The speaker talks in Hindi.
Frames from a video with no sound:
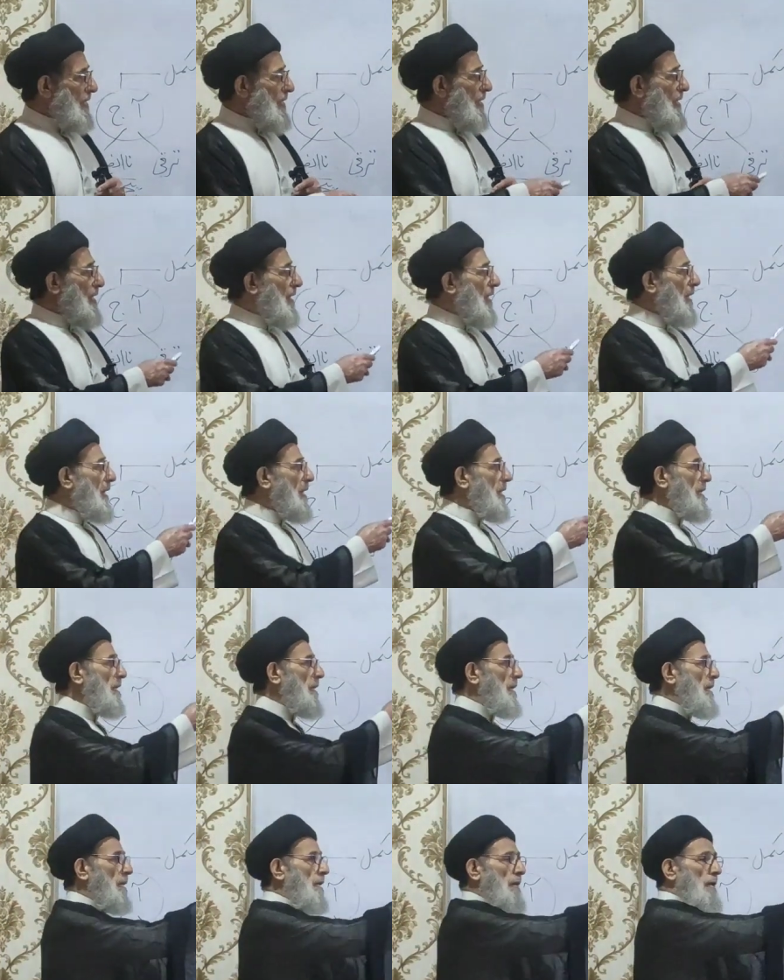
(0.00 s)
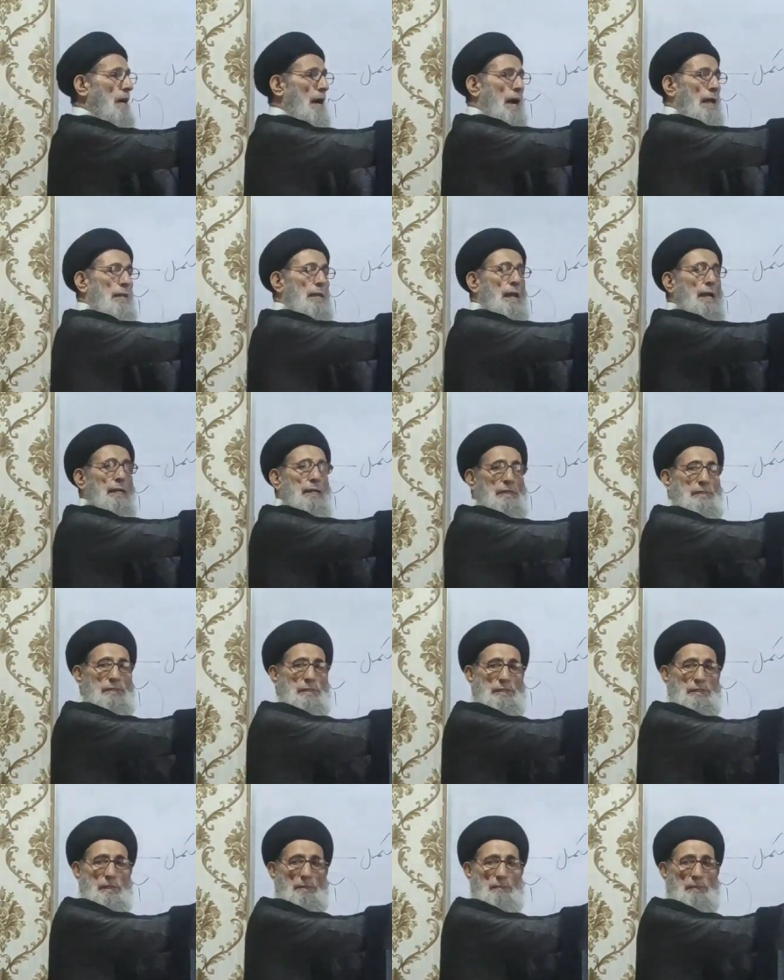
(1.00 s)
चढ़ेगा अल्लाह के
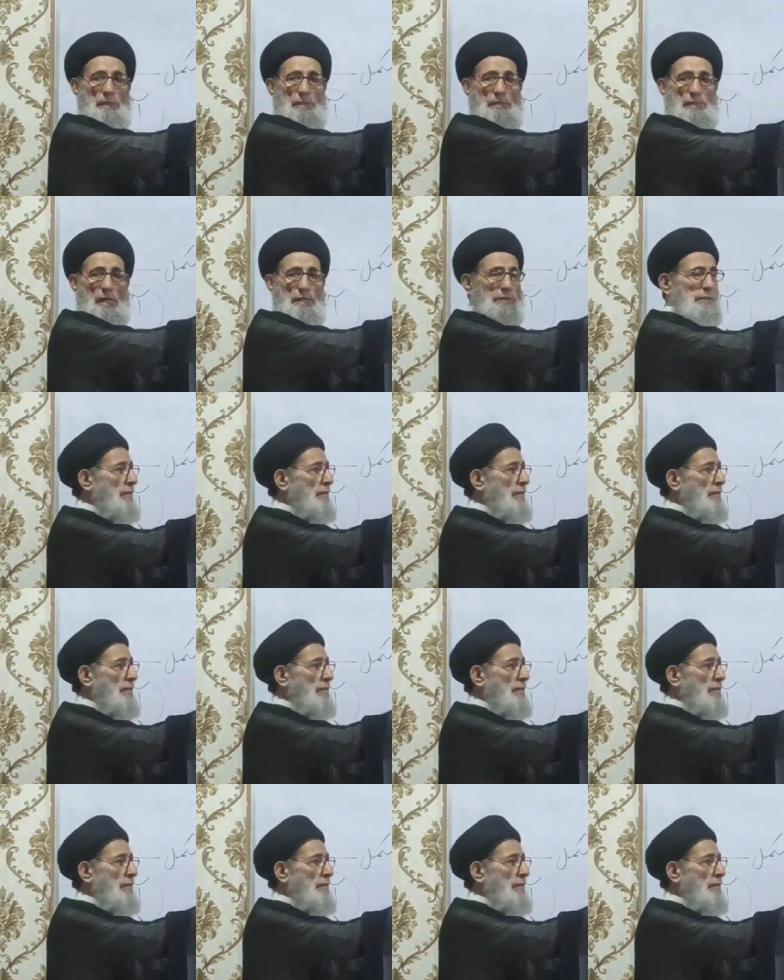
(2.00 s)
सिस्टम के सर